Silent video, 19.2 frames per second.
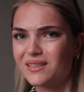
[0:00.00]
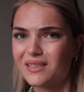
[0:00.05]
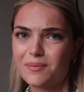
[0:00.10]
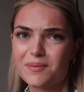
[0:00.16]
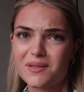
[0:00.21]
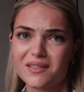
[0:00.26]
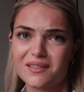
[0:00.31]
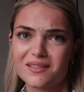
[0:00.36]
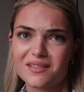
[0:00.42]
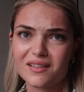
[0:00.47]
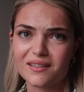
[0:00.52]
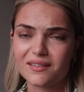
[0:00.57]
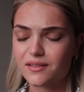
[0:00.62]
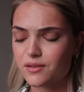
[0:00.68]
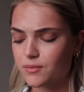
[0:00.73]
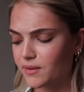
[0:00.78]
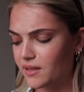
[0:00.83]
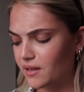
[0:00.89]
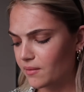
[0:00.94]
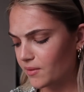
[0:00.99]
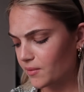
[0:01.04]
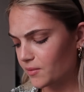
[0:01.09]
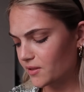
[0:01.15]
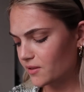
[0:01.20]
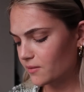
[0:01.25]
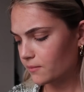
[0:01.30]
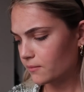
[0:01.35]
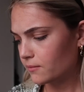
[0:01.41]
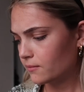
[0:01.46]
Ich habe es ihr gezeigt, also bei der M habe
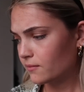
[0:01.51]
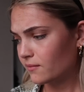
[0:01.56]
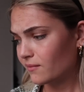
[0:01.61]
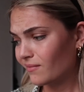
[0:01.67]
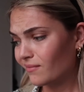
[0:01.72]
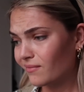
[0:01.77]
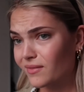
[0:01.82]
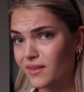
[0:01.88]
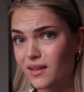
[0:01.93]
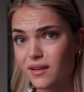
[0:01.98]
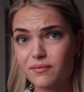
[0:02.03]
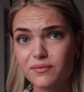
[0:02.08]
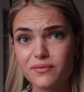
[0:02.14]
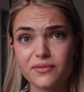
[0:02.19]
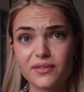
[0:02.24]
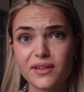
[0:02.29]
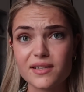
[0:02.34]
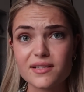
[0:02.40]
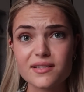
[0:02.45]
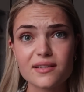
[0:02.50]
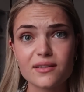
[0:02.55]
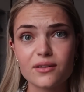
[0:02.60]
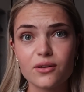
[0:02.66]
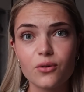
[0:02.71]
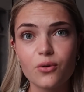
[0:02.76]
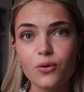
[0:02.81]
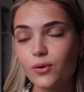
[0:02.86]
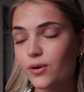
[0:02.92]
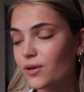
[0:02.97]
ich Pflaster
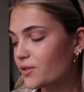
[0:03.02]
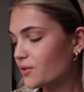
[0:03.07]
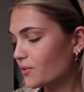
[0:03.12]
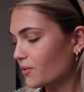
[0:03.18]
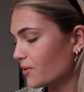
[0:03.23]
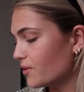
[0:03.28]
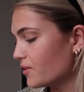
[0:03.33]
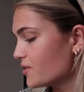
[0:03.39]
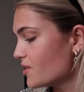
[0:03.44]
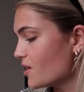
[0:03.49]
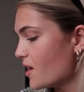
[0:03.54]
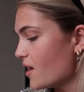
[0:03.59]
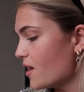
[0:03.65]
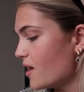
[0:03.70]
geholt und